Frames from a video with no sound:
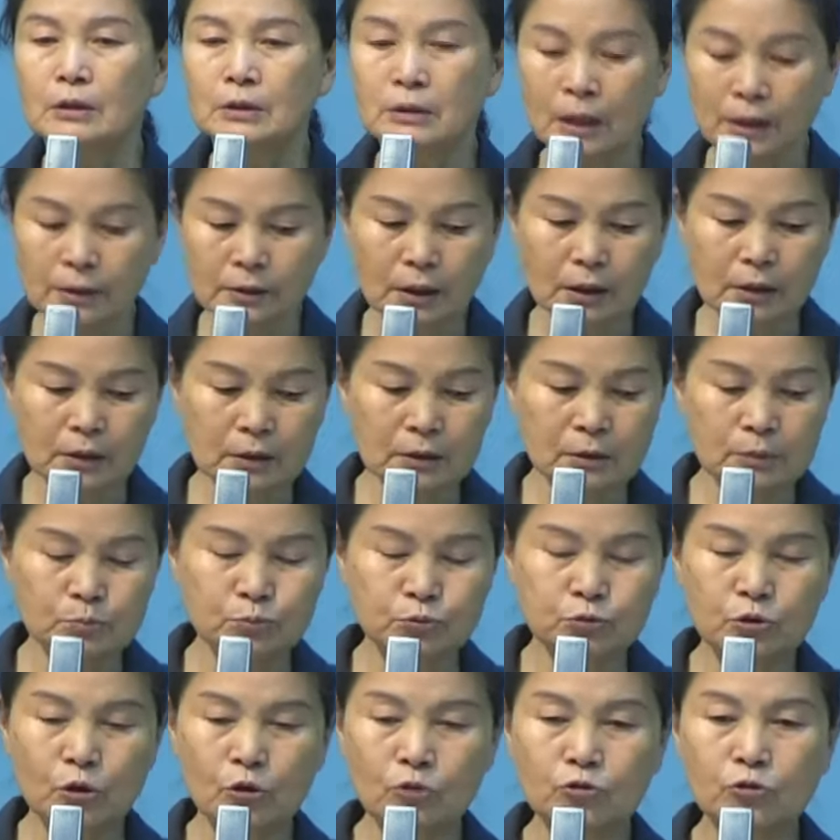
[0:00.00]
옛날에는
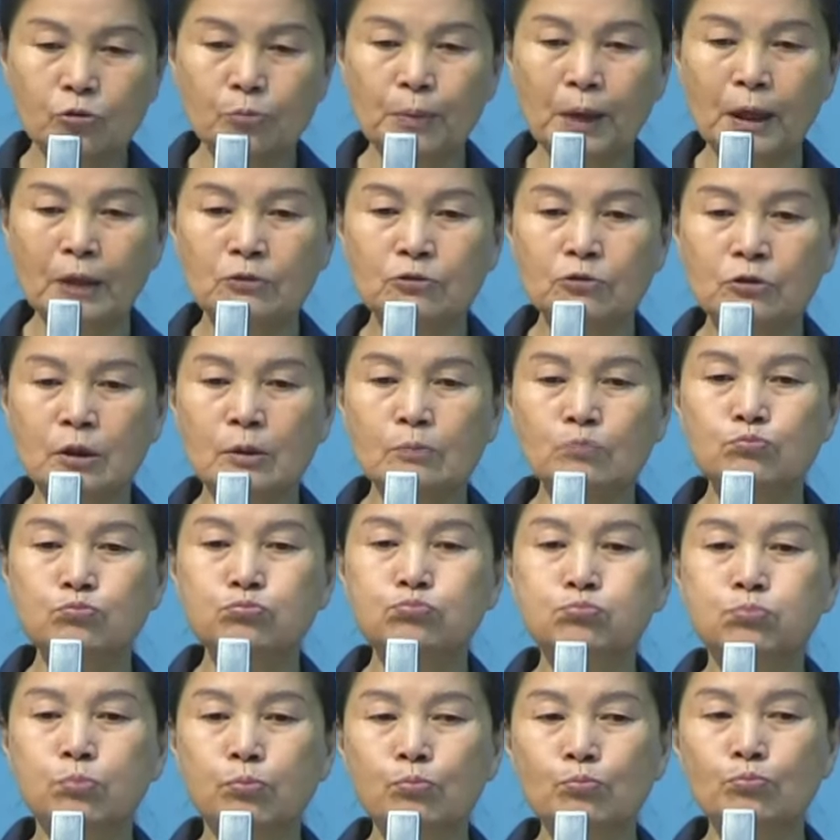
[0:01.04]
무겁고 말고가
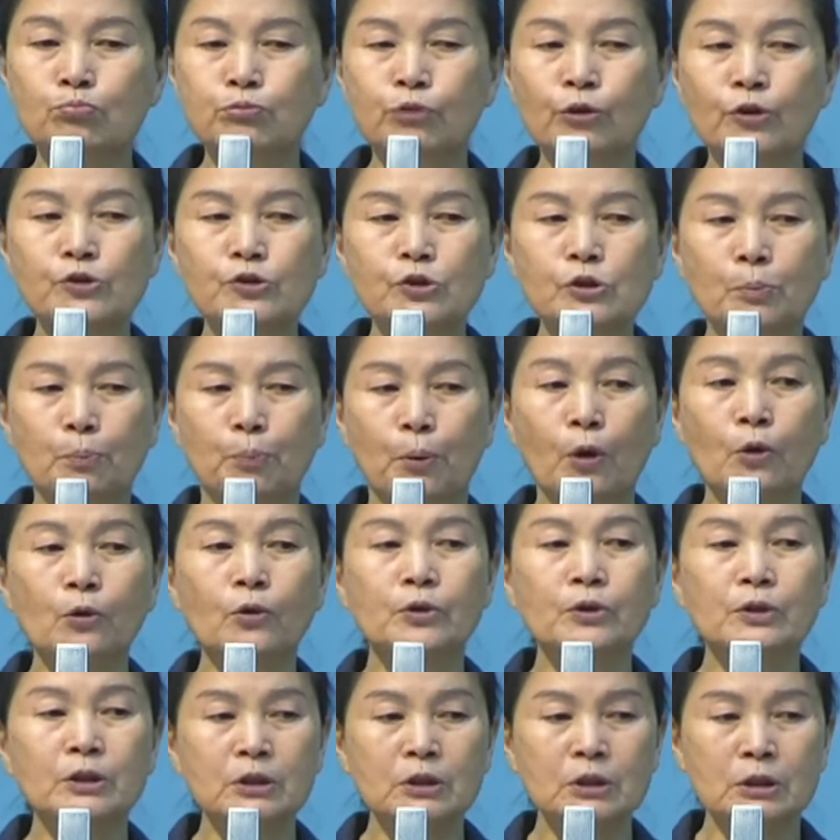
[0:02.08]
뭐 있어
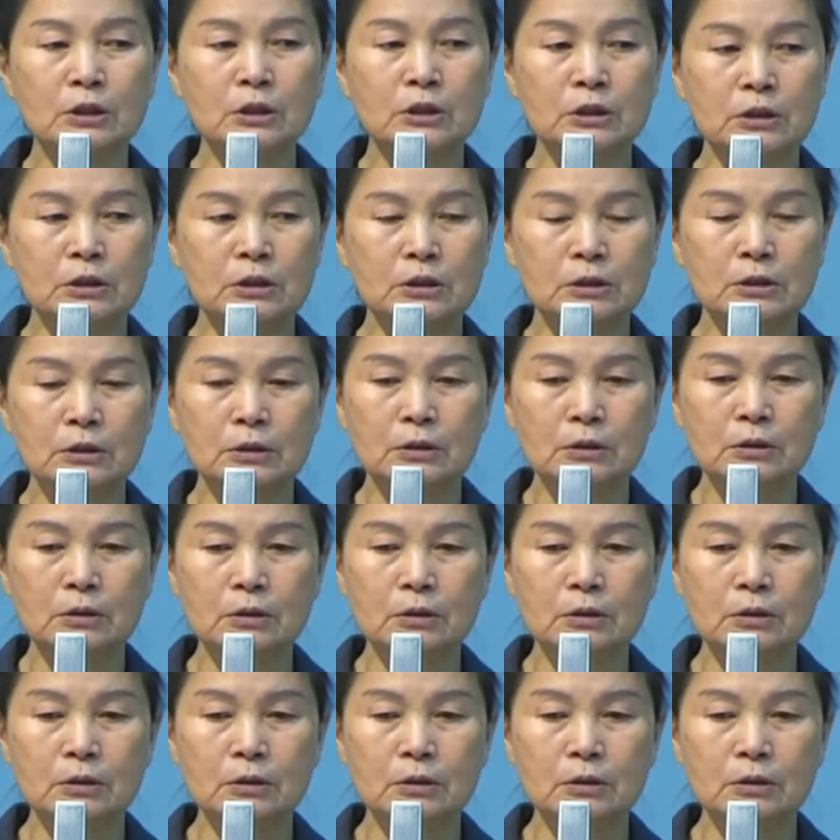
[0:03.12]
벙어린디